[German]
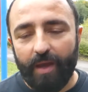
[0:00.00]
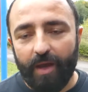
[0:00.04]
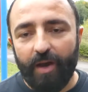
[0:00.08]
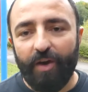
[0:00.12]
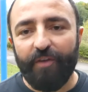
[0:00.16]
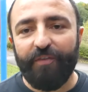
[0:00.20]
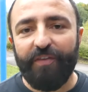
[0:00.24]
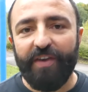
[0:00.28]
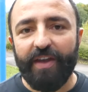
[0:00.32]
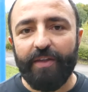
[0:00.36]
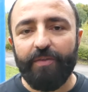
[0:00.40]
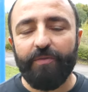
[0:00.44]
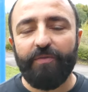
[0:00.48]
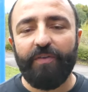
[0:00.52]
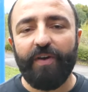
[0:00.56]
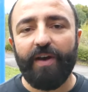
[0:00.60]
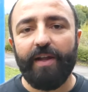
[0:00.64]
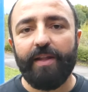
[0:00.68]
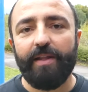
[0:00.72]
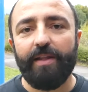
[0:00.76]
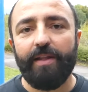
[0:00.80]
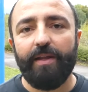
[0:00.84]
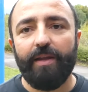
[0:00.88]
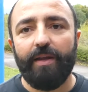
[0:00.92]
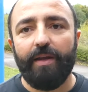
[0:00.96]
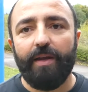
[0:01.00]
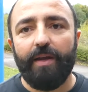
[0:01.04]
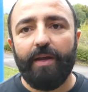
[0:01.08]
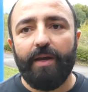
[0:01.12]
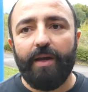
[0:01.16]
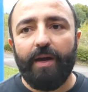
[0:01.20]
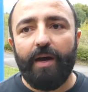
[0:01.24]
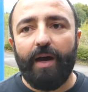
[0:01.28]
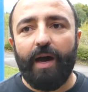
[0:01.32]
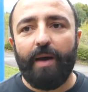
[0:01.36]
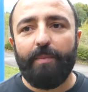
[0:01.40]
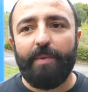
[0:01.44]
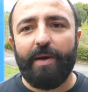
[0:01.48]
Auf jeden Fall.
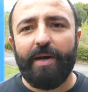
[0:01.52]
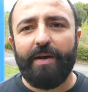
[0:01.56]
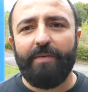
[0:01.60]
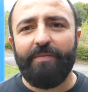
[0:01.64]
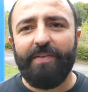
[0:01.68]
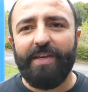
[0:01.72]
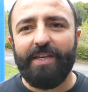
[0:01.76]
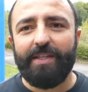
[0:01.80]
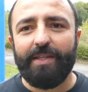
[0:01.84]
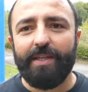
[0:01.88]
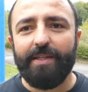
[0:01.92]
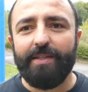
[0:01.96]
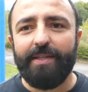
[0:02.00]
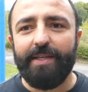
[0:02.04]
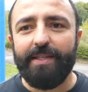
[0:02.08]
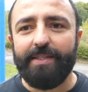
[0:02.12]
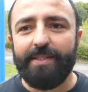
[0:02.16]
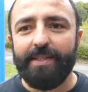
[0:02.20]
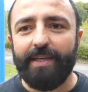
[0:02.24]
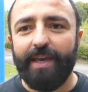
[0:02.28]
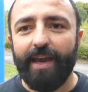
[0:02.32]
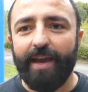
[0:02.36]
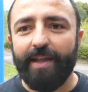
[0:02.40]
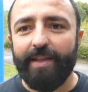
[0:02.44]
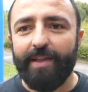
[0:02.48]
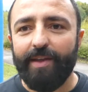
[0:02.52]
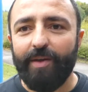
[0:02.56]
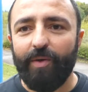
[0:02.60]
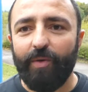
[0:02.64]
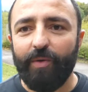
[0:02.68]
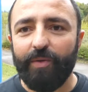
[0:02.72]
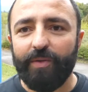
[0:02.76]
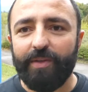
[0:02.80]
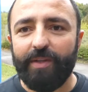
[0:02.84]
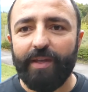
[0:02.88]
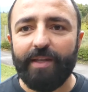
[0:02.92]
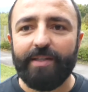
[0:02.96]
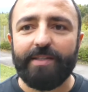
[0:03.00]
Aber wie ich den Tizi kenne
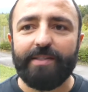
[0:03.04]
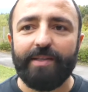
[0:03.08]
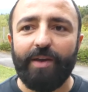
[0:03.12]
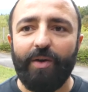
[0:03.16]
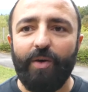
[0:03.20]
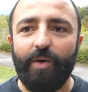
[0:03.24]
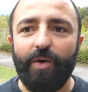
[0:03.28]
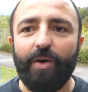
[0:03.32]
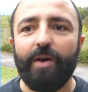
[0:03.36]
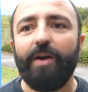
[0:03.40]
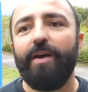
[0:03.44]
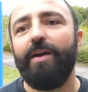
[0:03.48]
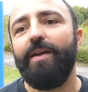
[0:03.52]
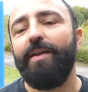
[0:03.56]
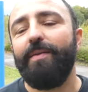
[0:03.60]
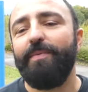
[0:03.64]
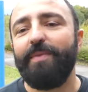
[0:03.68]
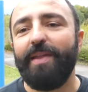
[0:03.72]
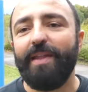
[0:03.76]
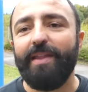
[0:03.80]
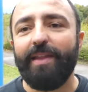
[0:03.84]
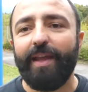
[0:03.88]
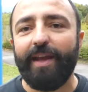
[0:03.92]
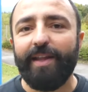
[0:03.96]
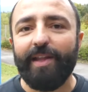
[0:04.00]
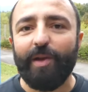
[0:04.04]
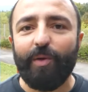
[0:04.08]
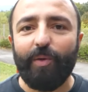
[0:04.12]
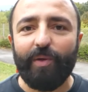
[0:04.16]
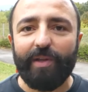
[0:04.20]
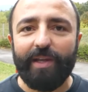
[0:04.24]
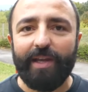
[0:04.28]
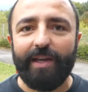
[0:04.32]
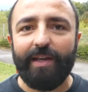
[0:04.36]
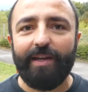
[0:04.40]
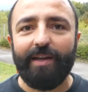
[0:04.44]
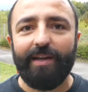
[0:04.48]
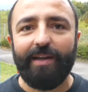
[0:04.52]
und jetzt auch äh, den
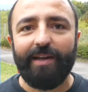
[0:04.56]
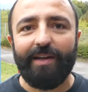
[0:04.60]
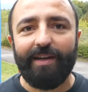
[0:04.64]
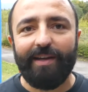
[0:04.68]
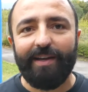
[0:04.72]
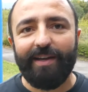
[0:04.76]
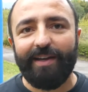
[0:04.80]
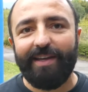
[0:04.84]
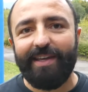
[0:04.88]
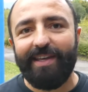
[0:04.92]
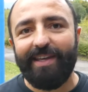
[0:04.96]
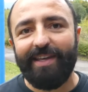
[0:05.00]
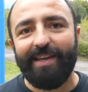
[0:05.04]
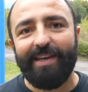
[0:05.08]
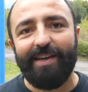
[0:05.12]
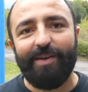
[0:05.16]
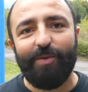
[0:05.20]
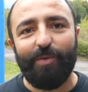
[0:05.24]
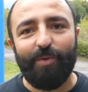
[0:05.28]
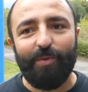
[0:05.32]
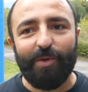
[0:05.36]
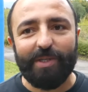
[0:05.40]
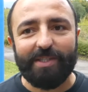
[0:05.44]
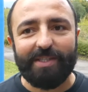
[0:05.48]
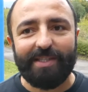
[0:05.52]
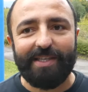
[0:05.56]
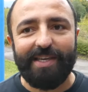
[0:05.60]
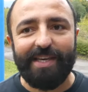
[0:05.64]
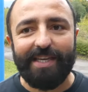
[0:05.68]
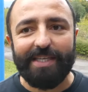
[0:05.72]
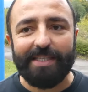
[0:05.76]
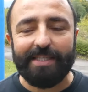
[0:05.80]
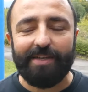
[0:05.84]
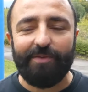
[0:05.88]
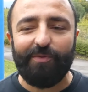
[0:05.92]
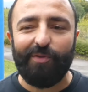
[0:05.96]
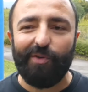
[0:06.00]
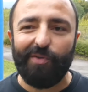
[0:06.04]
Trainerkollegen äh, äh, Urs
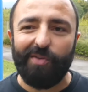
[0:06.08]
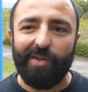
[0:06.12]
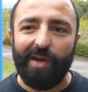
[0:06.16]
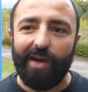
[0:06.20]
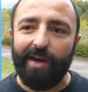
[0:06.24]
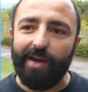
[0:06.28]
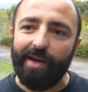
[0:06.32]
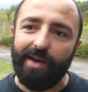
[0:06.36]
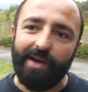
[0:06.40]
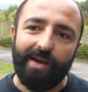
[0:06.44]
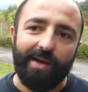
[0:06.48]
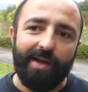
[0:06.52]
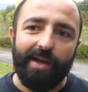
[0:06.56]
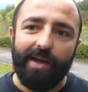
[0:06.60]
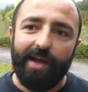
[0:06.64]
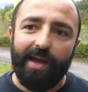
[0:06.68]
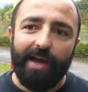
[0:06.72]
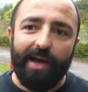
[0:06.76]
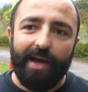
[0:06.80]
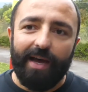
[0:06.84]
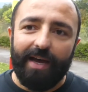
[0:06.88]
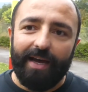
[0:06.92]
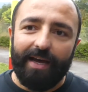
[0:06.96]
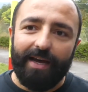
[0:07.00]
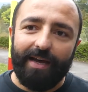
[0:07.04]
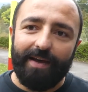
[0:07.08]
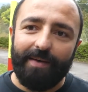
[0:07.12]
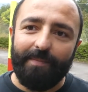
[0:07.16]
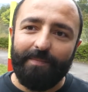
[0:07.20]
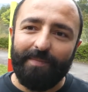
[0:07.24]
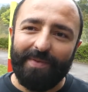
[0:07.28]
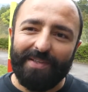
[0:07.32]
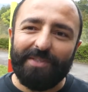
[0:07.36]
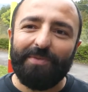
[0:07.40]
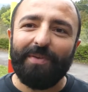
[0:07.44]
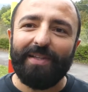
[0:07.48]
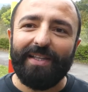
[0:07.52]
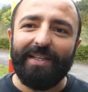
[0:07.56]
Käser, von daher, ähm,
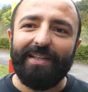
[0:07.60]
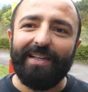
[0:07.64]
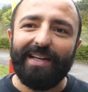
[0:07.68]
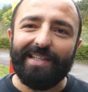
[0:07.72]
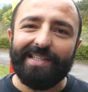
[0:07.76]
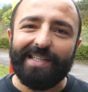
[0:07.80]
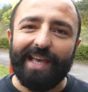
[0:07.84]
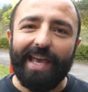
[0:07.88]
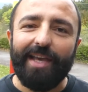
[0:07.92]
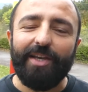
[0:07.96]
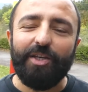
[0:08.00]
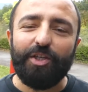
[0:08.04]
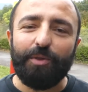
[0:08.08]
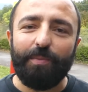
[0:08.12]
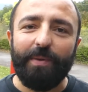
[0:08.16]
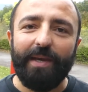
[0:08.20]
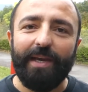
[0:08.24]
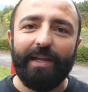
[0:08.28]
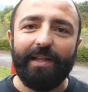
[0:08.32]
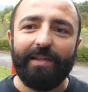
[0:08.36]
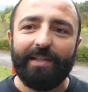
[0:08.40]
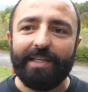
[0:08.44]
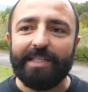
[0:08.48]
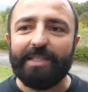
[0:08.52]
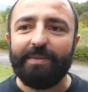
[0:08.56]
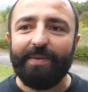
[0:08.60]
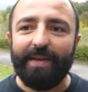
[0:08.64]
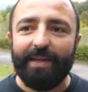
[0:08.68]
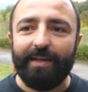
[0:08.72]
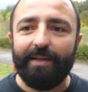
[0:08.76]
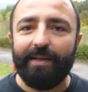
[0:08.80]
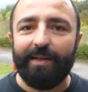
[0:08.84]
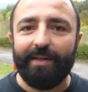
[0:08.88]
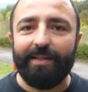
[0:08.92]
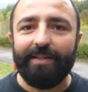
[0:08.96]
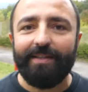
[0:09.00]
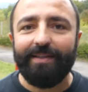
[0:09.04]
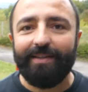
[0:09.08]
es wird ein ganz enges Spiel,
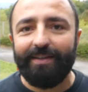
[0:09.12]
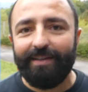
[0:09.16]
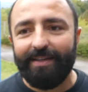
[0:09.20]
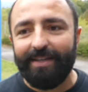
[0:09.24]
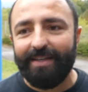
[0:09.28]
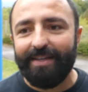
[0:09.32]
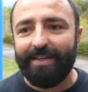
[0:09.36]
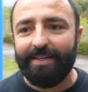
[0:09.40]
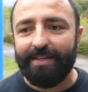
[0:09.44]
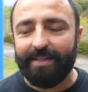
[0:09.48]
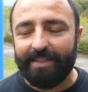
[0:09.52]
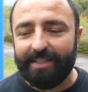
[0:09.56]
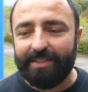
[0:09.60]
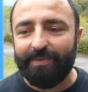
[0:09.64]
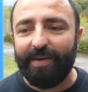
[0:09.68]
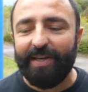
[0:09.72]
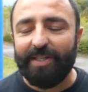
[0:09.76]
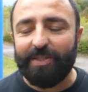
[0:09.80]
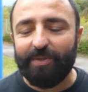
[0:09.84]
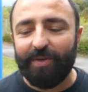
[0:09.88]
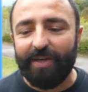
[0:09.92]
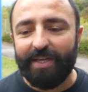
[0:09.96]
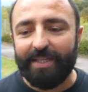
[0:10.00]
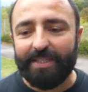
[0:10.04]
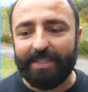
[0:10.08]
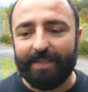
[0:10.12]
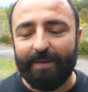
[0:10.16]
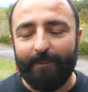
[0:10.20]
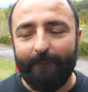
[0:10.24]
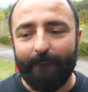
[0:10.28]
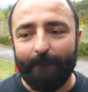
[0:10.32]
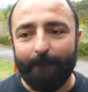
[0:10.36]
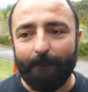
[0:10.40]
deswegen ein äh, 2 zu 1.